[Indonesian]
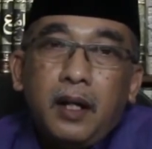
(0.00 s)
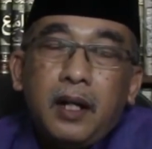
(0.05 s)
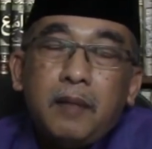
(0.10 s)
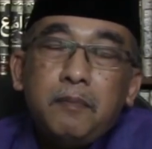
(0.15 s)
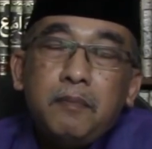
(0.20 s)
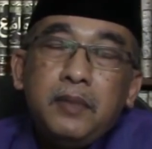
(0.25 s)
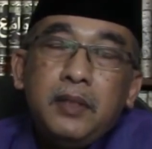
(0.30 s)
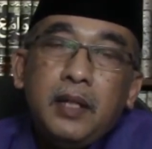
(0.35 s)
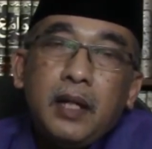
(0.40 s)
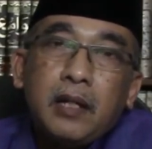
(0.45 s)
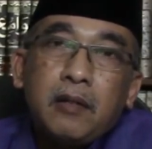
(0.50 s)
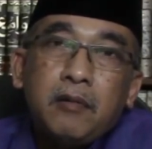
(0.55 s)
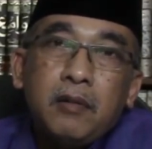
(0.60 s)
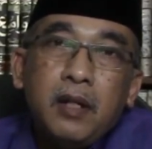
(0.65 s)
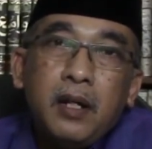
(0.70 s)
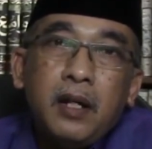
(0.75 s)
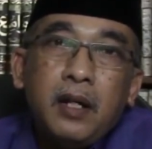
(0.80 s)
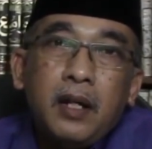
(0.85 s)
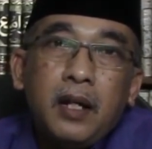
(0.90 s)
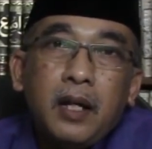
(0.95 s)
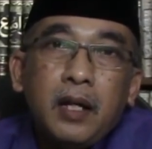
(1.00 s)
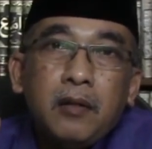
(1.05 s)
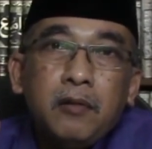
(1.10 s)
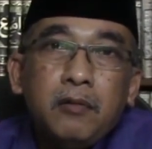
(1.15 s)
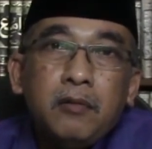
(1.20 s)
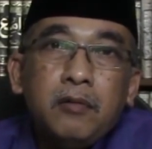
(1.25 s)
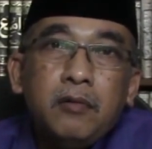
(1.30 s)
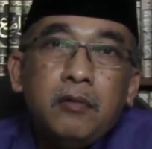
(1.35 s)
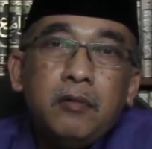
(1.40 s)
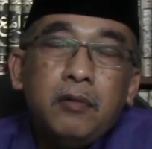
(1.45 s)
lam
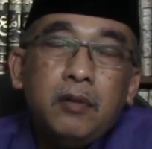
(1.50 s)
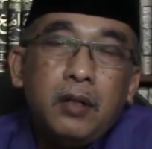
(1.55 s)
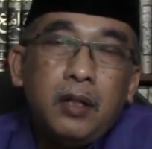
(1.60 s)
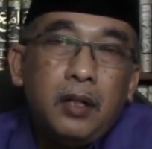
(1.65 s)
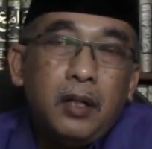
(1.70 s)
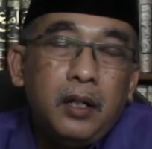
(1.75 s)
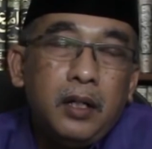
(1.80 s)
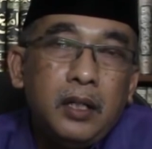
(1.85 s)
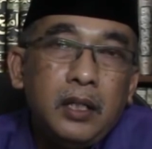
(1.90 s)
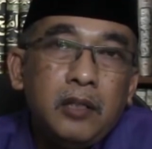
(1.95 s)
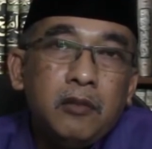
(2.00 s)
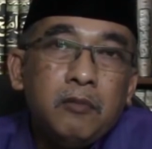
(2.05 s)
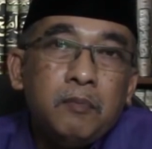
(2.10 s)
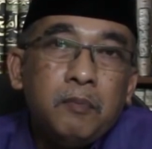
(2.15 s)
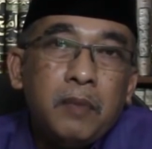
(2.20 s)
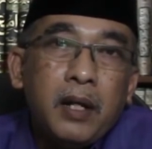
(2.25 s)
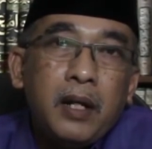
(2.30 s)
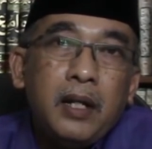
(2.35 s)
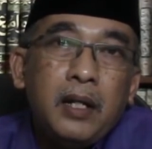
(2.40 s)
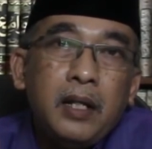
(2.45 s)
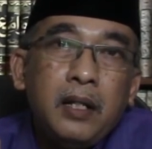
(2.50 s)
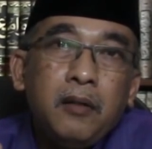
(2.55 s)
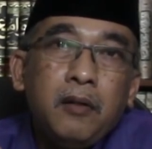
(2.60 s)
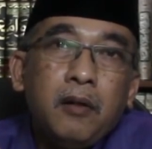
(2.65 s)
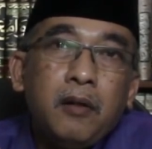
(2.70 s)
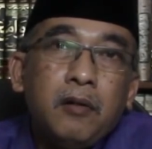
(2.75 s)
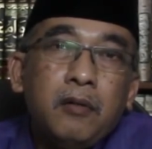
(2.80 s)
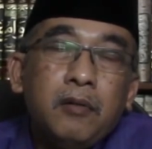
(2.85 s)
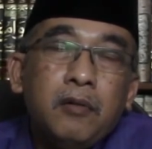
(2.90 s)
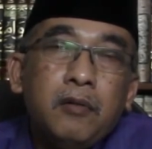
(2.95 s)
yakunillahu
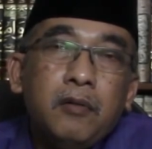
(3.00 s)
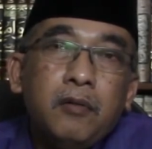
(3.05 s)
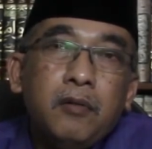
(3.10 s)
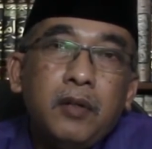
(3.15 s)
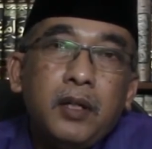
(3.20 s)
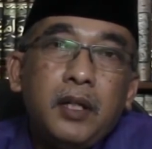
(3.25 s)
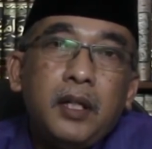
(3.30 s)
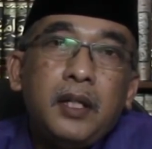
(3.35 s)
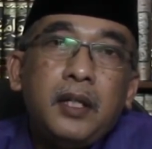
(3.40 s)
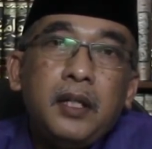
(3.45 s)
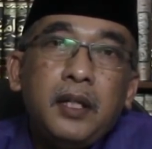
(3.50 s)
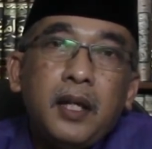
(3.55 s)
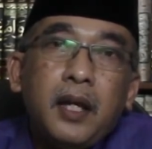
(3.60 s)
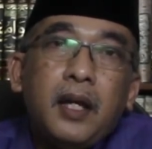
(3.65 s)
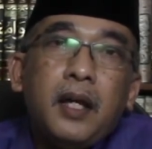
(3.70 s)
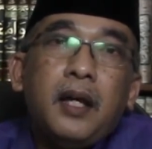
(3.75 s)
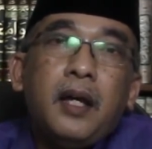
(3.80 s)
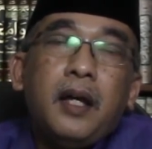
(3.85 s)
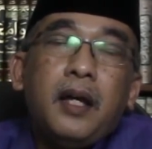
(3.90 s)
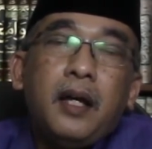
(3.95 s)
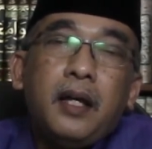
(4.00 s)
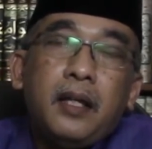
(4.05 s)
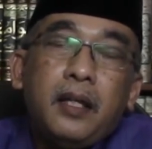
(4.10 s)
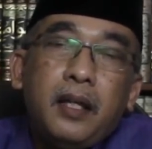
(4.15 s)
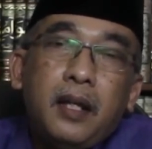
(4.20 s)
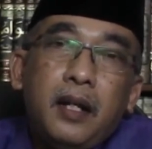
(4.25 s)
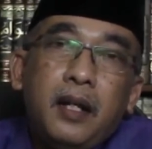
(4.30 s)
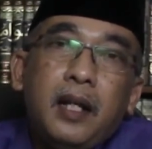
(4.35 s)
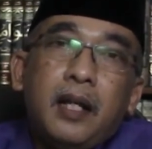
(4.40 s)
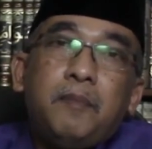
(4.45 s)
liyuballighahu
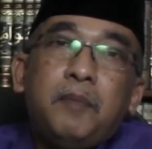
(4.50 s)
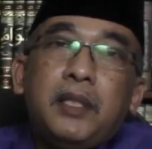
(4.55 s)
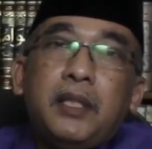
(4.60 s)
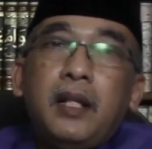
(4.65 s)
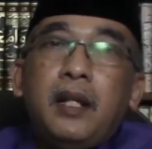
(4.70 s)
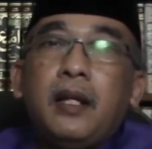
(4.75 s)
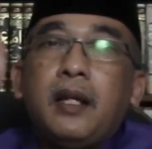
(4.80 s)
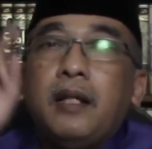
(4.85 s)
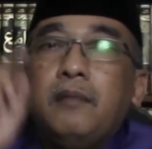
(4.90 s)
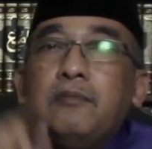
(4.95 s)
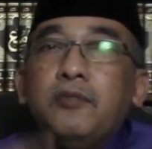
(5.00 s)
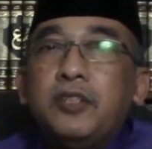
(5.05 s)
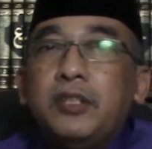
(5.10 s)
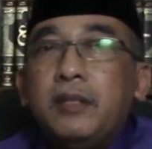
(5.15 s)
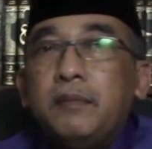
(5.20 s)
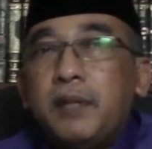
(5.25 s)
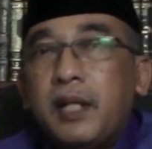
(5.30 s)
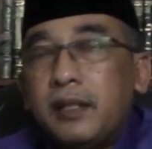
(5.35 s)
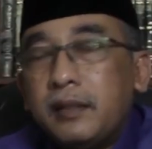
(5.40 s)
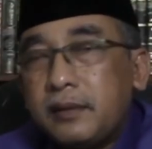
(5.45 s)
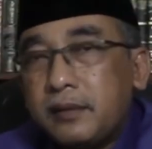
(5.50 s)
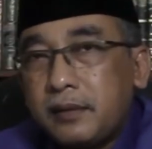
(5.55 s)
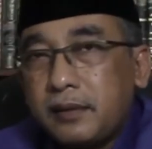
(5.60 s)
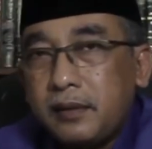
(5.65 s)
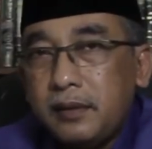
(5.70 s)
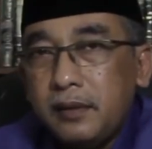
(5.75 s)
iyyaha illa fitilkal musibah.